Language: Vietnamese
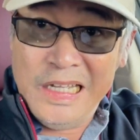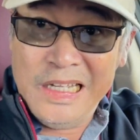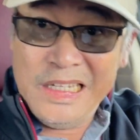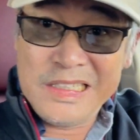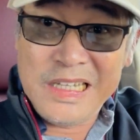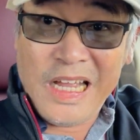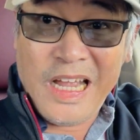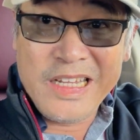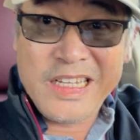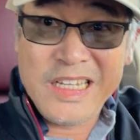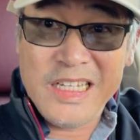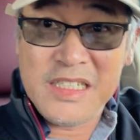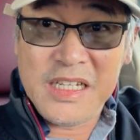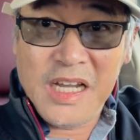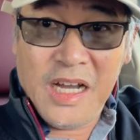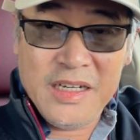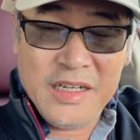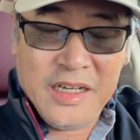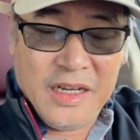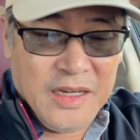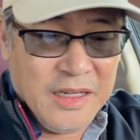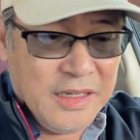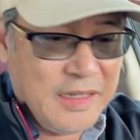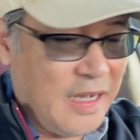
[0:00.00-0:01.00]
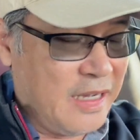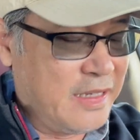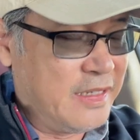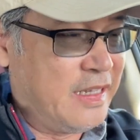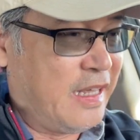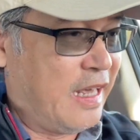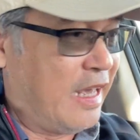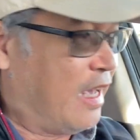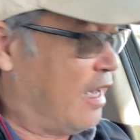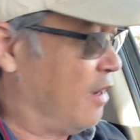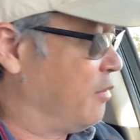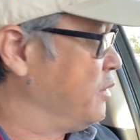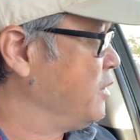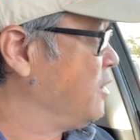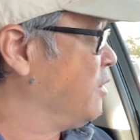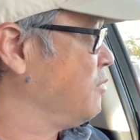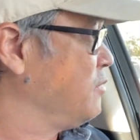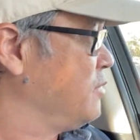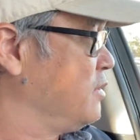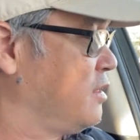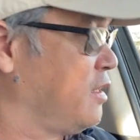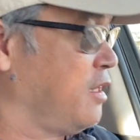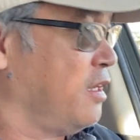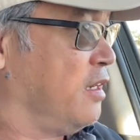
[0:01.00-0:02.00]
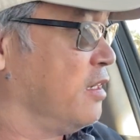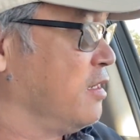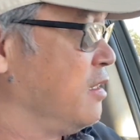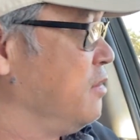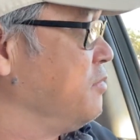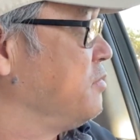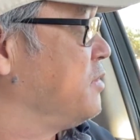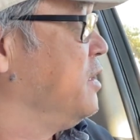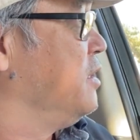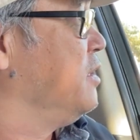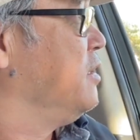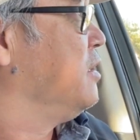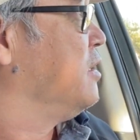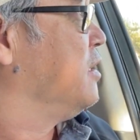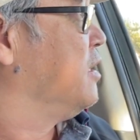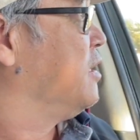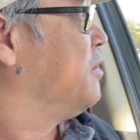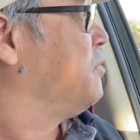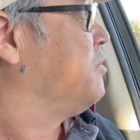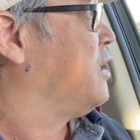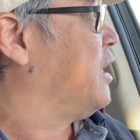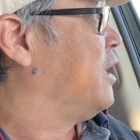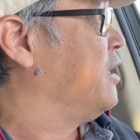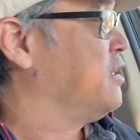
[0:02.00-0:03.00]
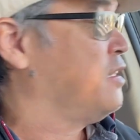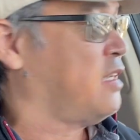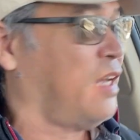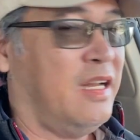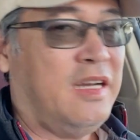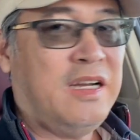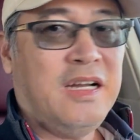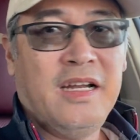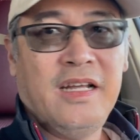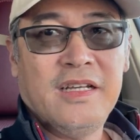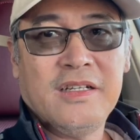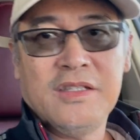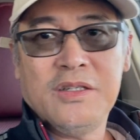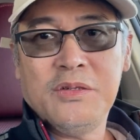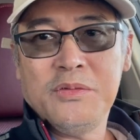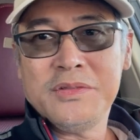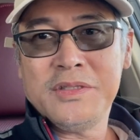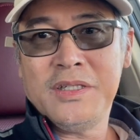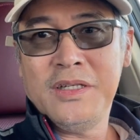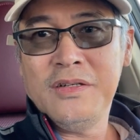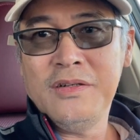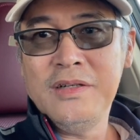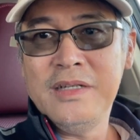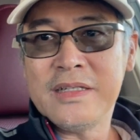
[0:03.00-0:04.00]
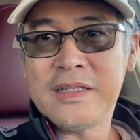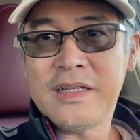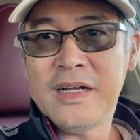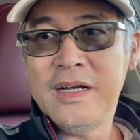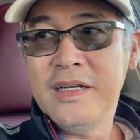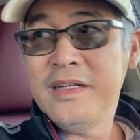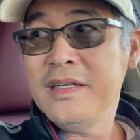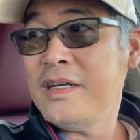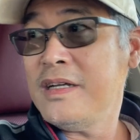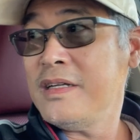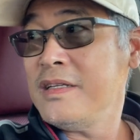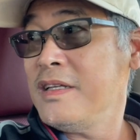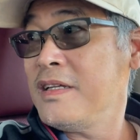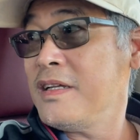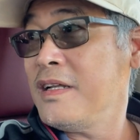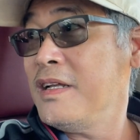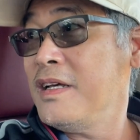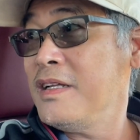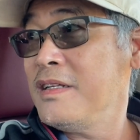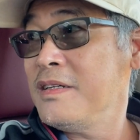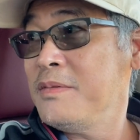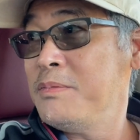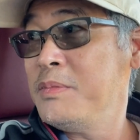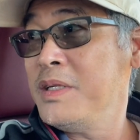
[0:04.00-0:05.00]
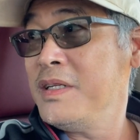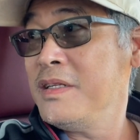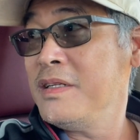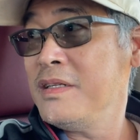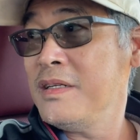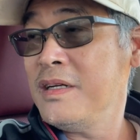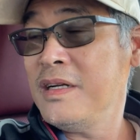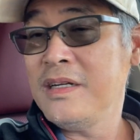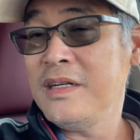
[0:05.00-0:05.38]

tại cái chợ này nó gần nhà phải không tiện lắm đi ờ, nãy chạy ra đây cái chút xíu là tới rồi cho nên thì mình